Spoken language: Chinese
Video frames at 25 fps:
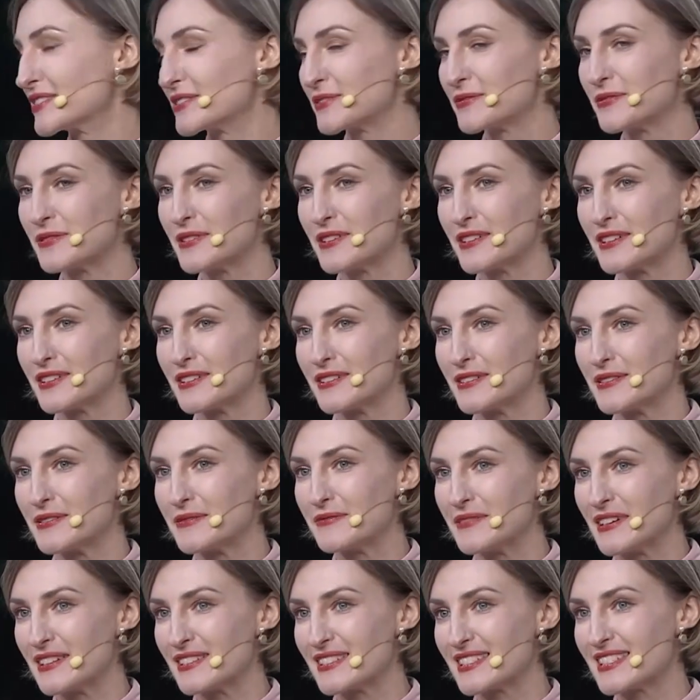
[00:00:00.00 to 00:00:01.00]
越
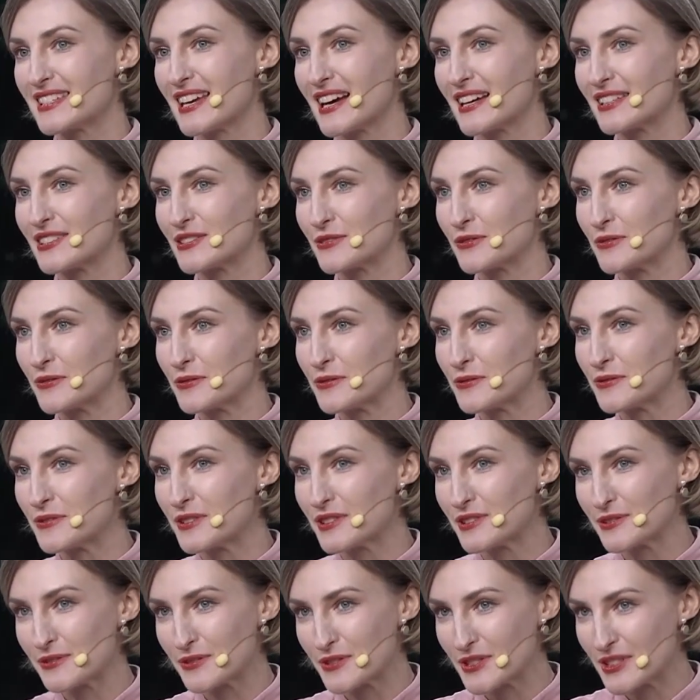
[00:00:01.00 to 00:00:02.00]
往下走，越就